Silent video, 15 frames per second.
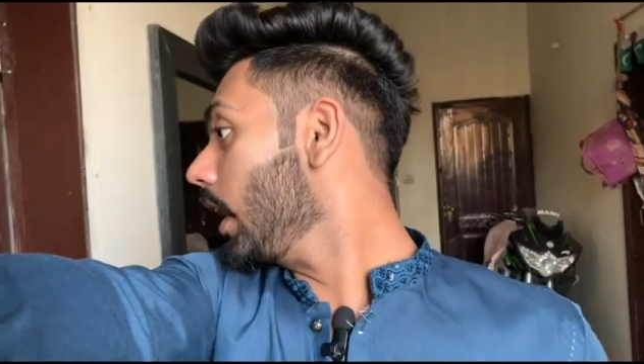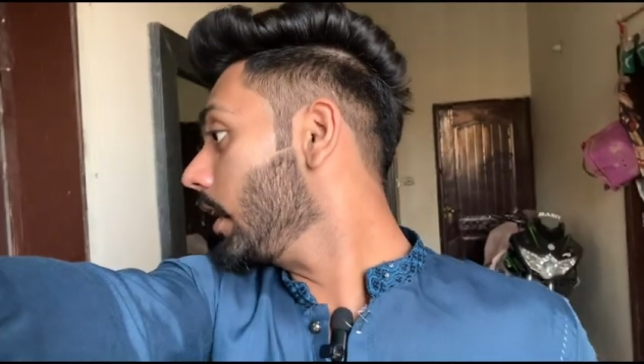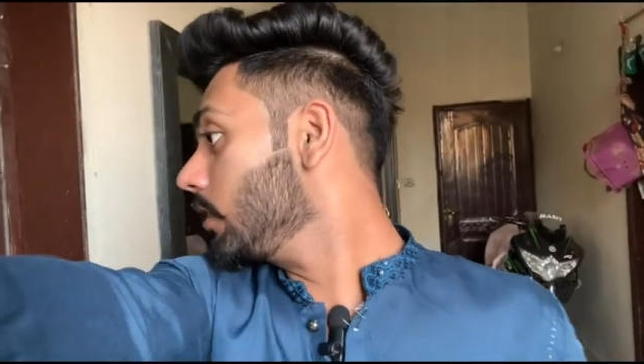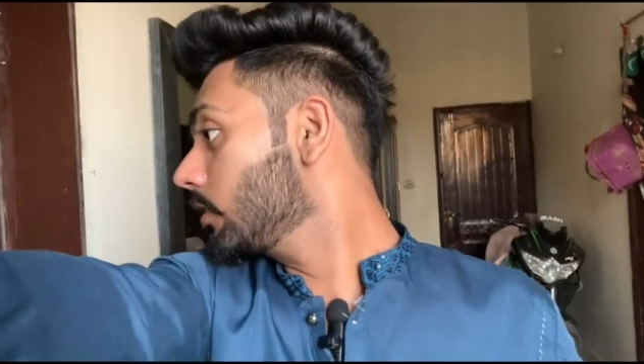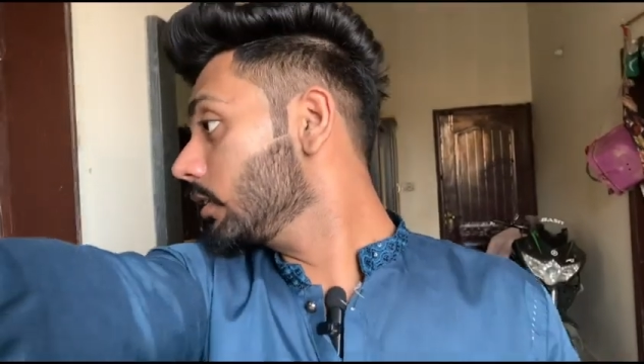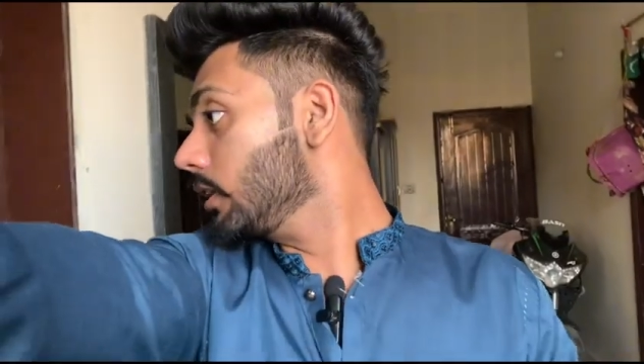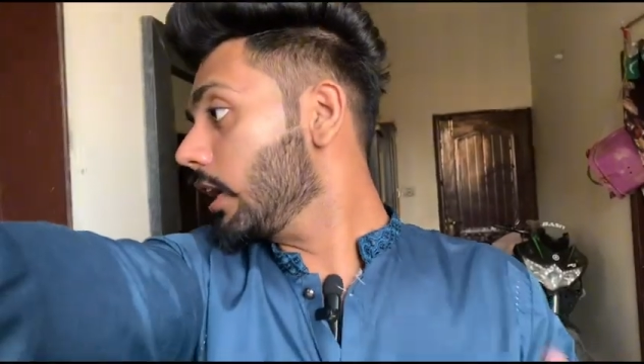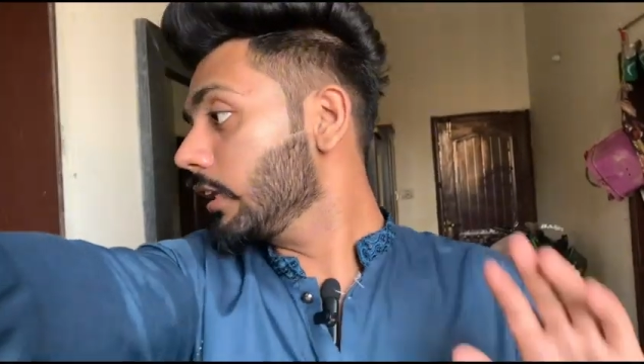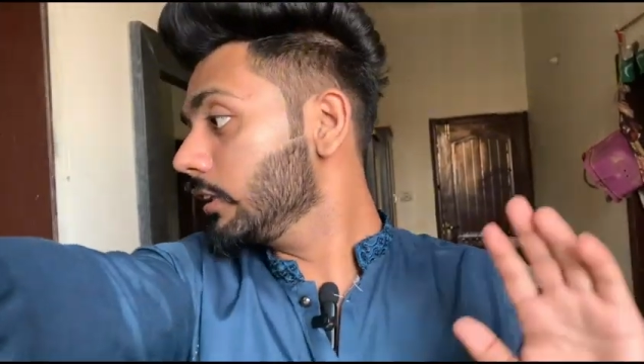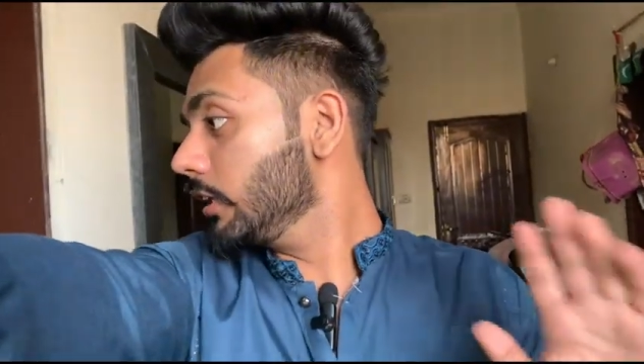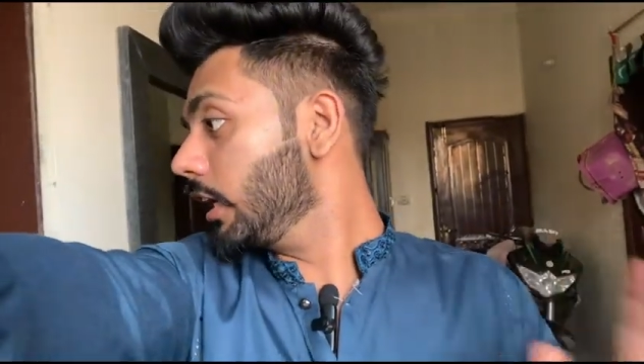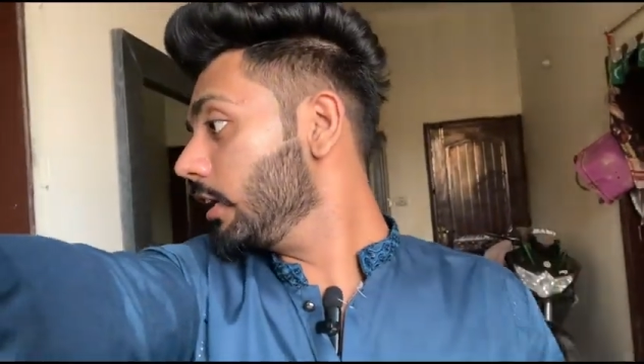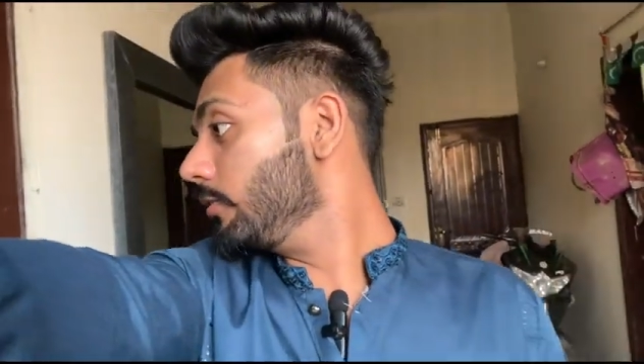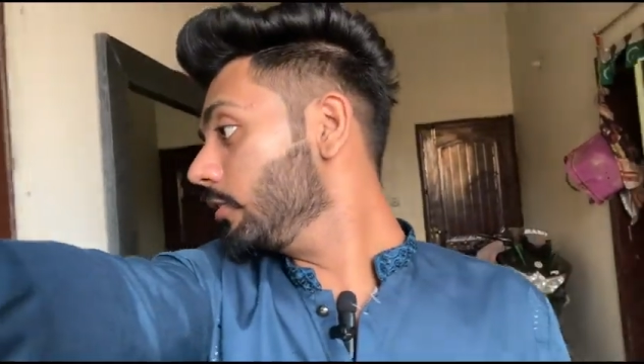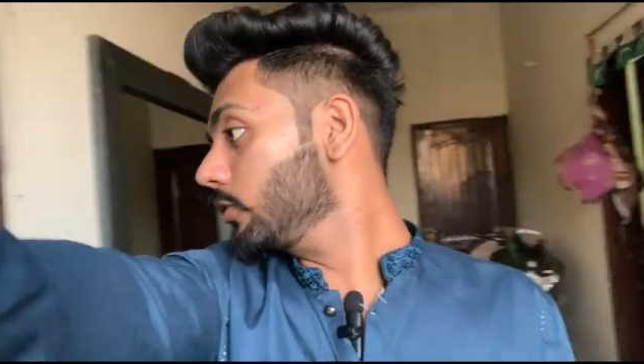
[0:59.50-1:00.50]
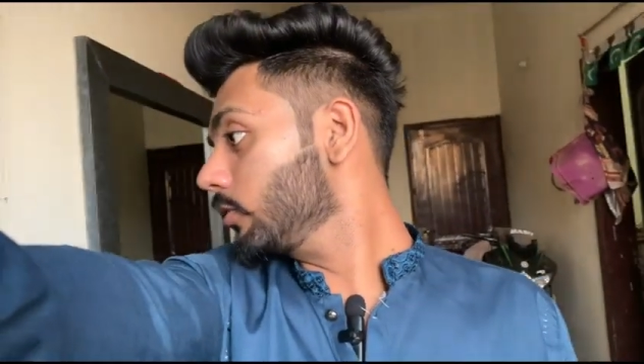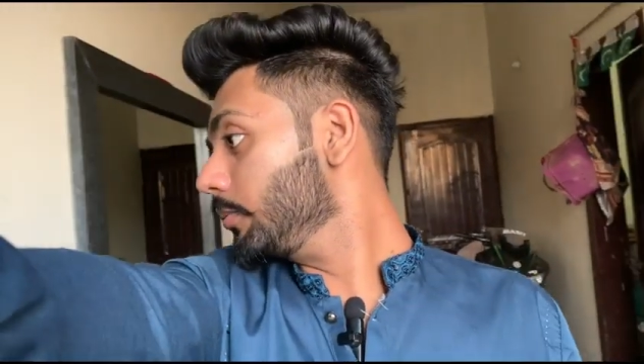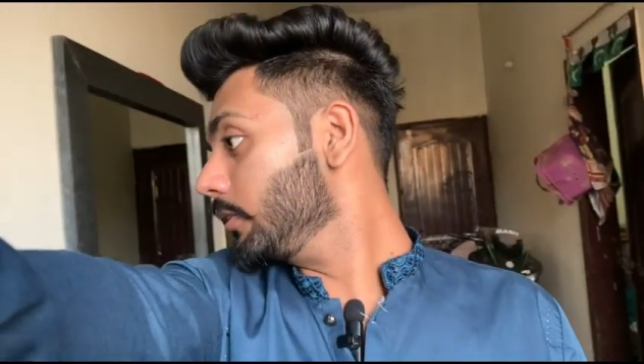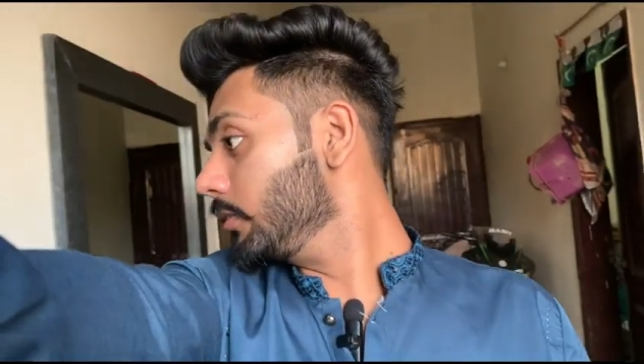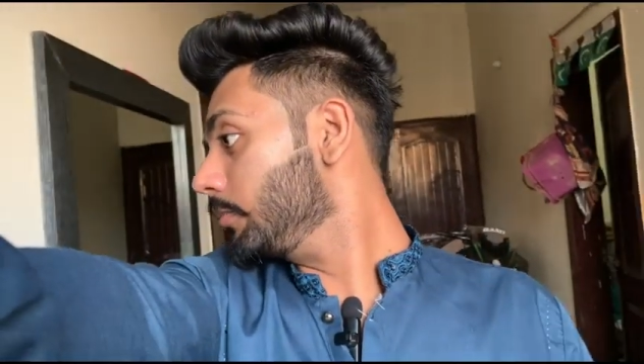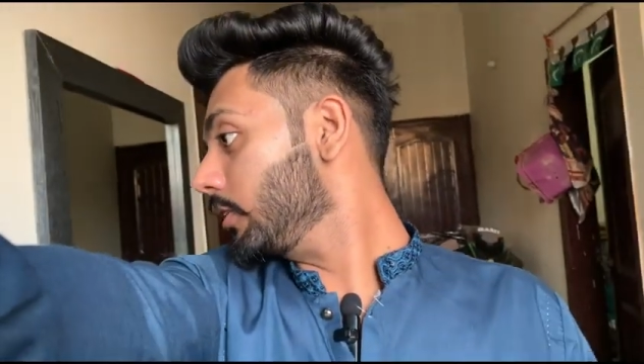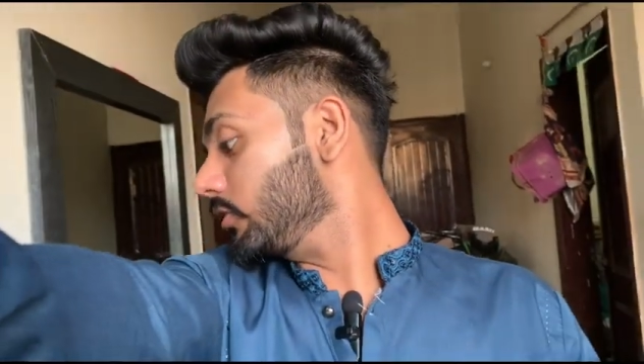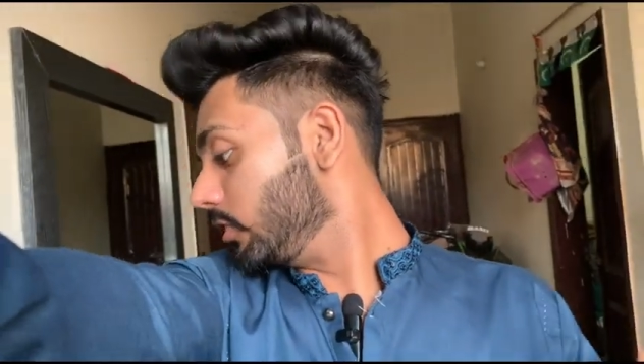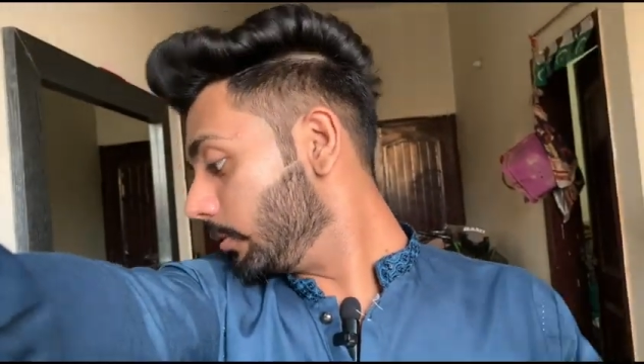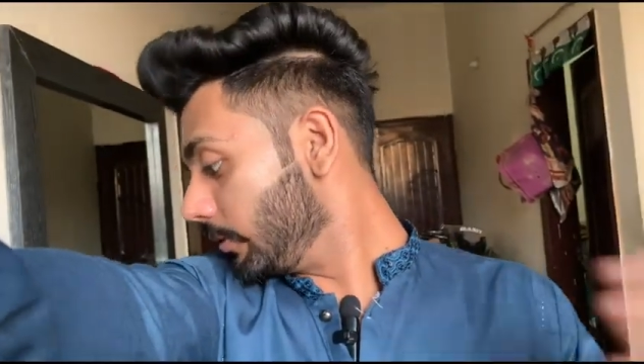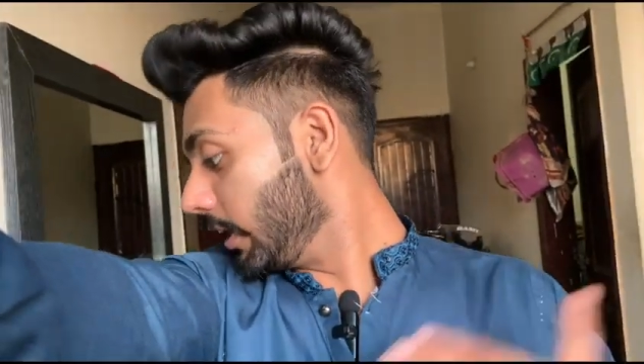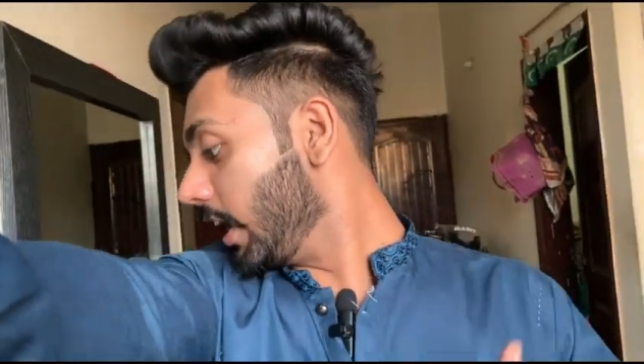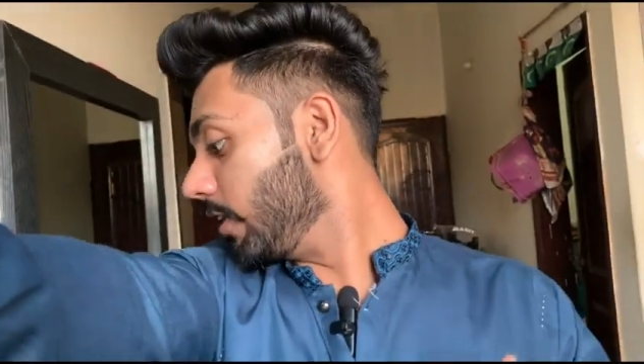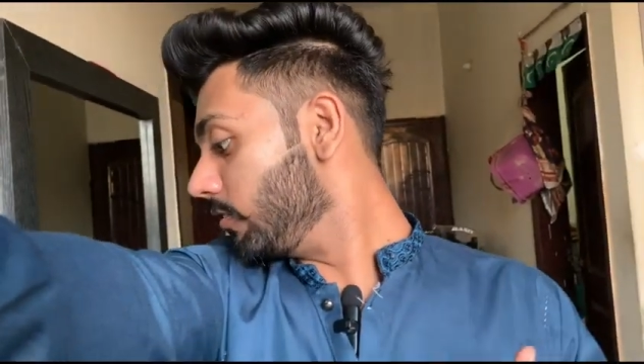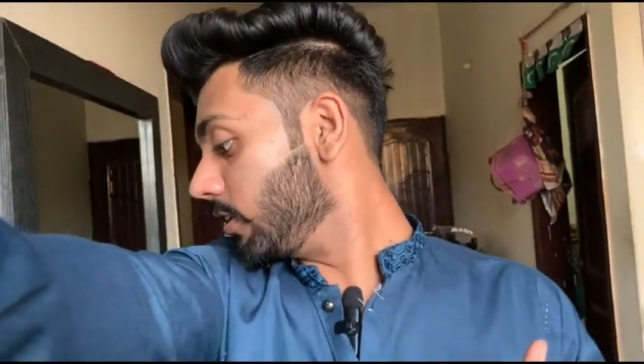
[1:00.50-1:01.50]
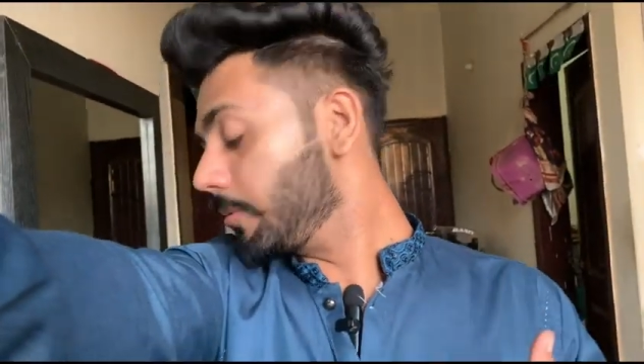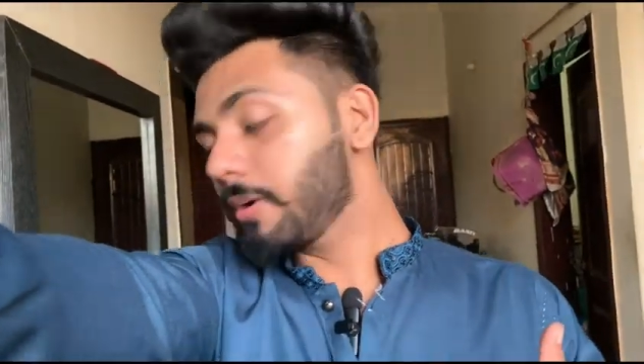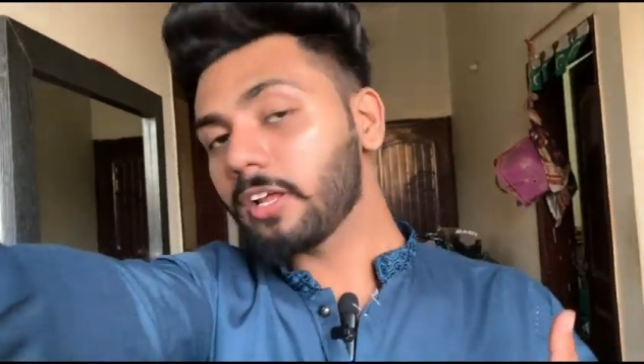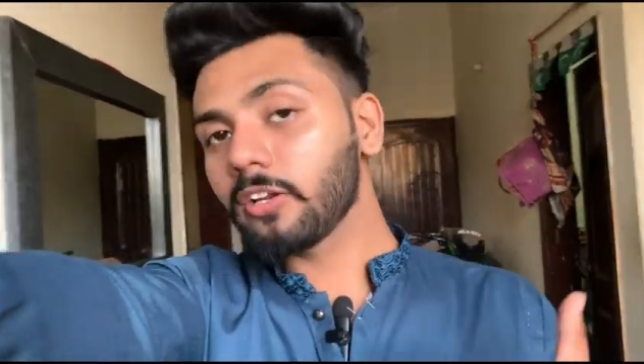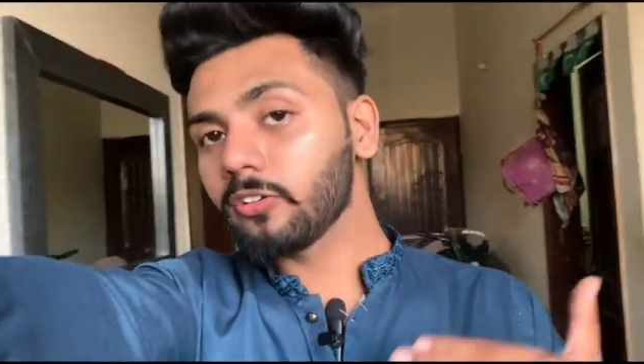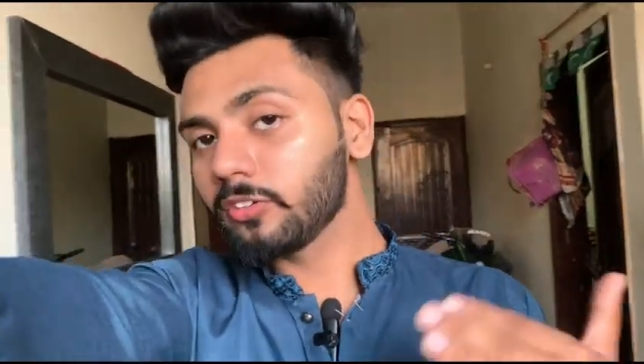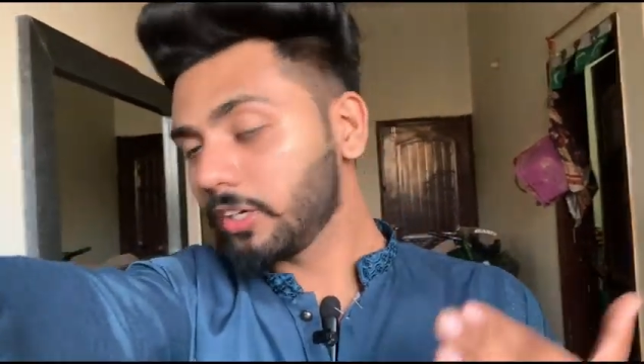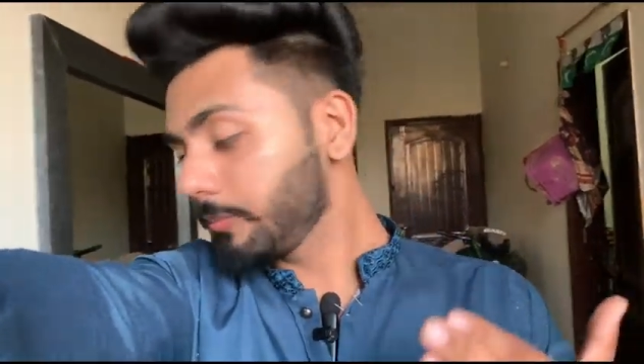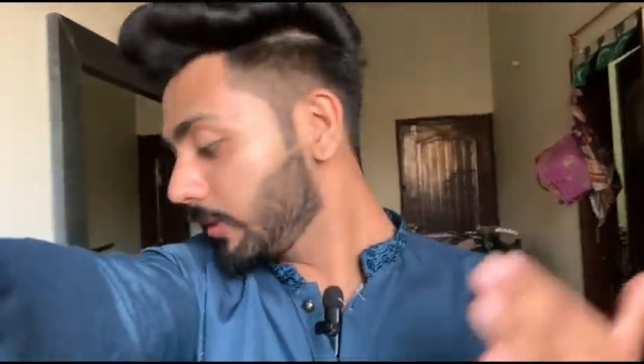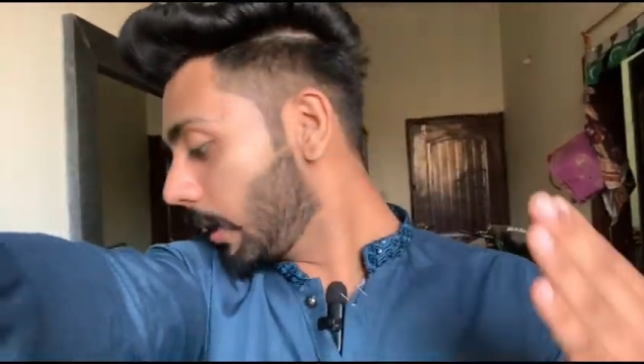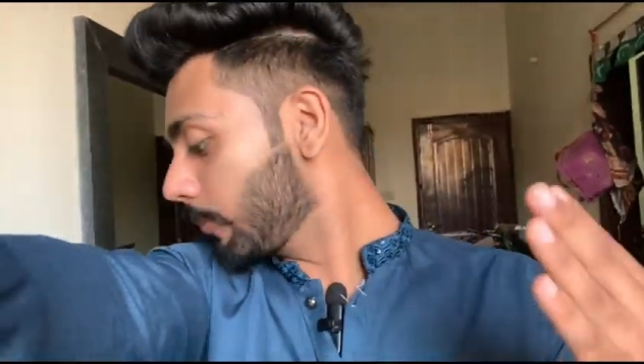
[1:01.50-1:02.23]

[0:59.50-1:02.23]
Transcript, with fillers: आरिश की दादी आई हुई है तो अभी बच्चे भी आए हुए हैं हमारे जो है अभी